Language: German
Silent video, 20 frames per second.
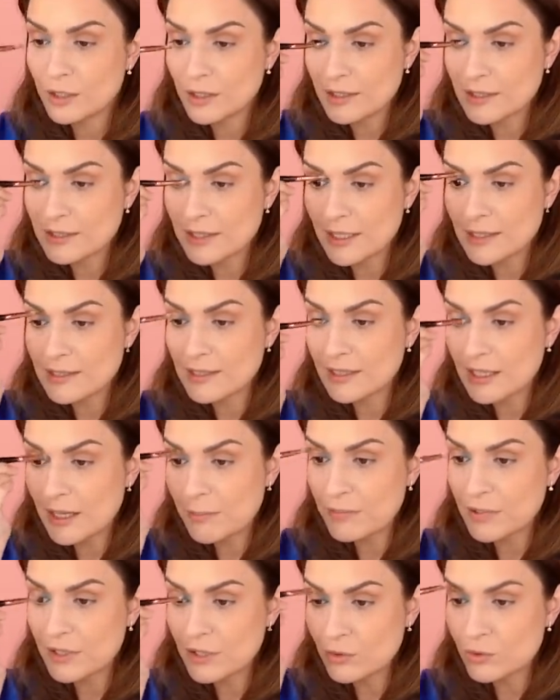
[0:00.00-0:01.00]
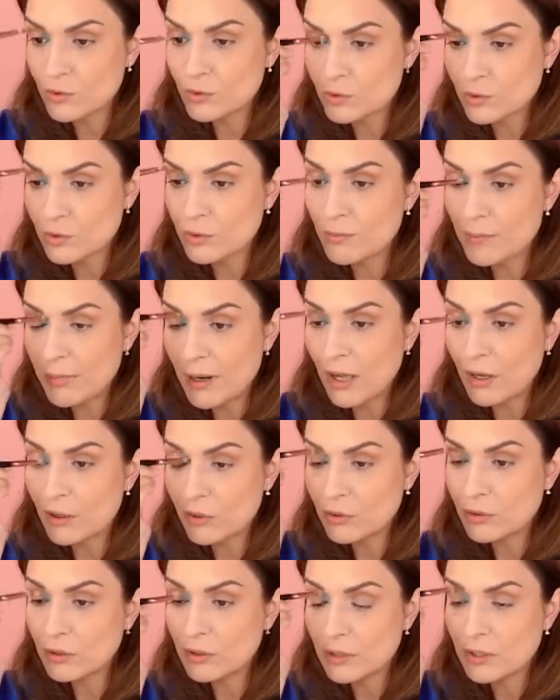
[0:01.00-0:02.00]
Das heißt, ich habe hier nur so einen
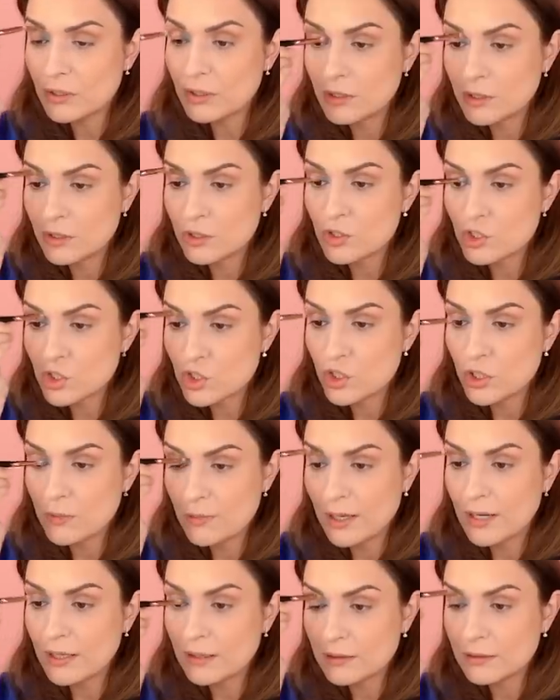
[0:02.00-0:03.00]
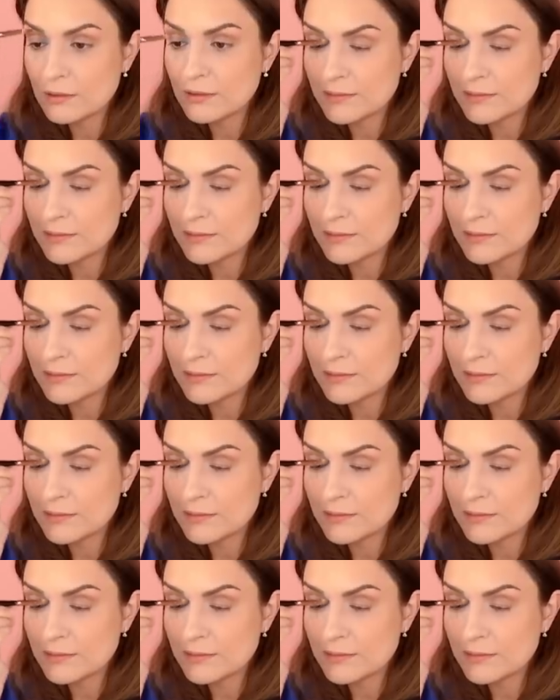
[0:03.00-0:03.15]
blau Schimmer.